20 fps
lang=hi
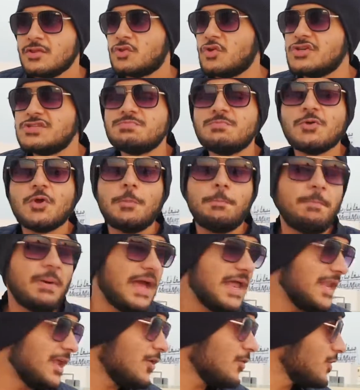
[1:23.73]
तो इसमें कोई
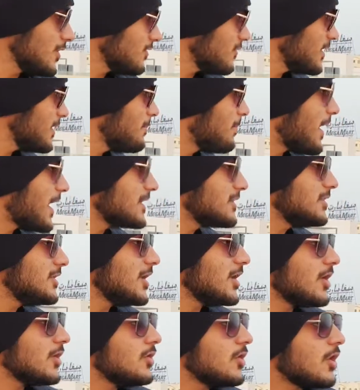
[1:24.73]
पैनिक होने वाली बात नहीं
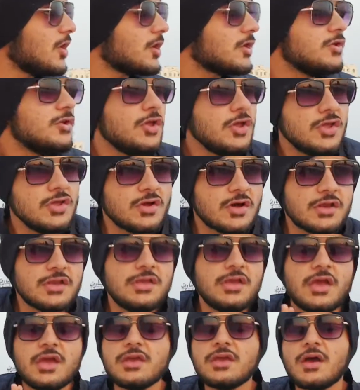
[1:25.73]
है कि यार नहीं यार
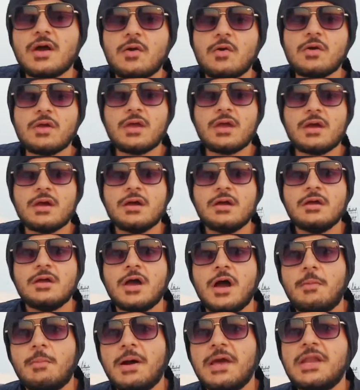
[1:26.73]
ये क्या हो गया
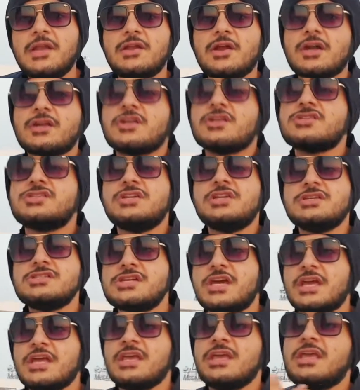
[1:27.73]
हमारी डाटा चली
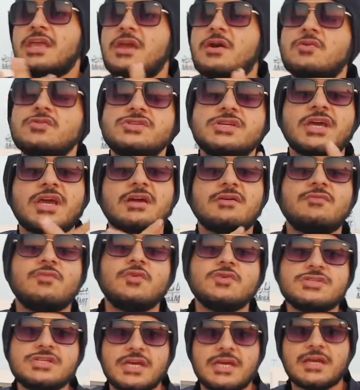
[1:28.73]
जाएगी ये हो जाएगा
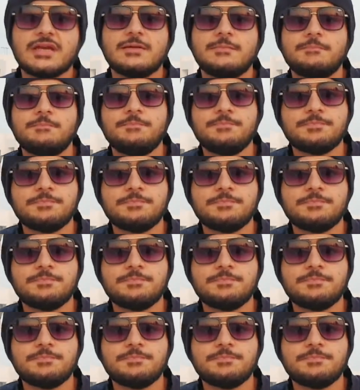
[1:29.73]
वो हो जाएगा